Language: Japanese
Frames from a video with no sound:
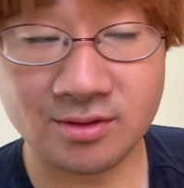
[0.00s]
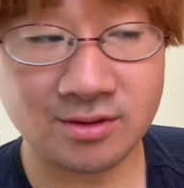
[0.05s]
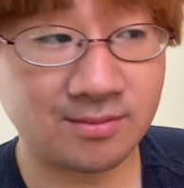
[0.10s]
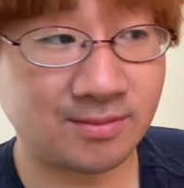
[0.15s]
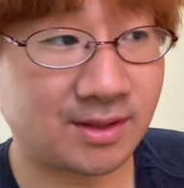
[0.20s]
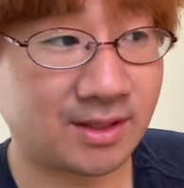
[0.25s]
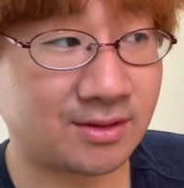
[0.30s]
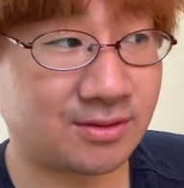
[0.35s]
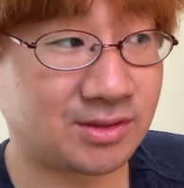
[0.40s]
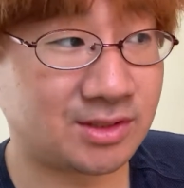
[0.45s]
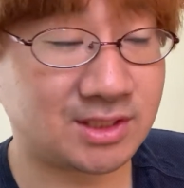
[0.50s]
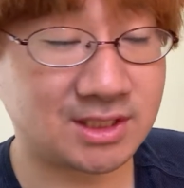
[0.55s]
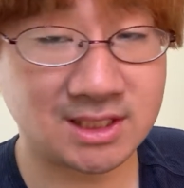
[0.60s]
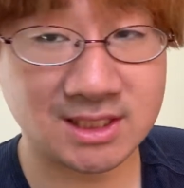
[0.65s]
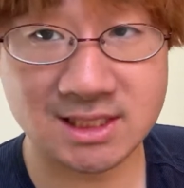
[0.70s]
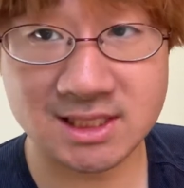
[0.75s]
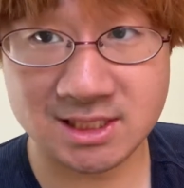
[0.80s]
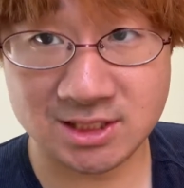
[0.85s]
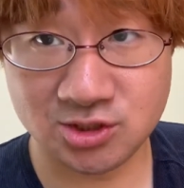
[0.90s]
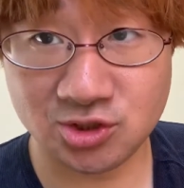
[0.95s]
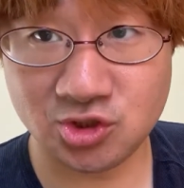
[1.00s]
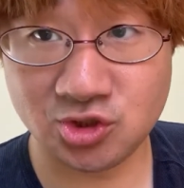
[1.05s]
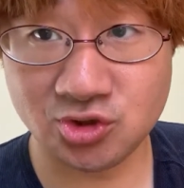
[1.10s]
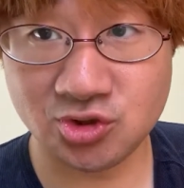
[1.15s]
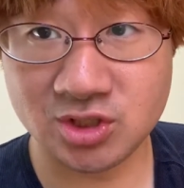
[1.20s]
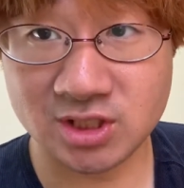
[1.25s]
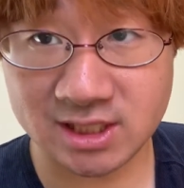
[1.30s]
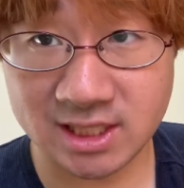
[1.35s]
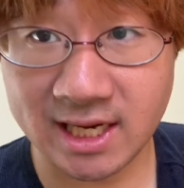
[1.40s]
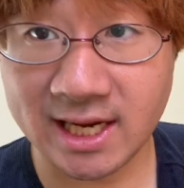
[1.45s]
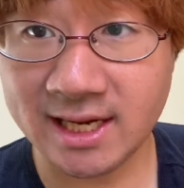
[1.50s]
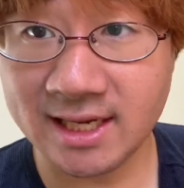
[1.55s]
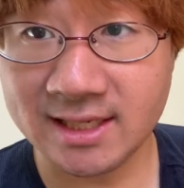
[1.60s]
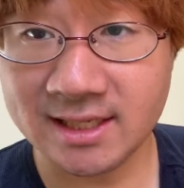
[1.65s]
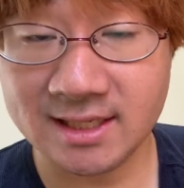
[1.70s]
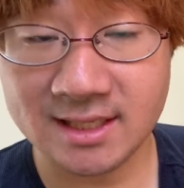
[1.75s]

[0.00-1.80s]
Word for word: 今、実質収支が。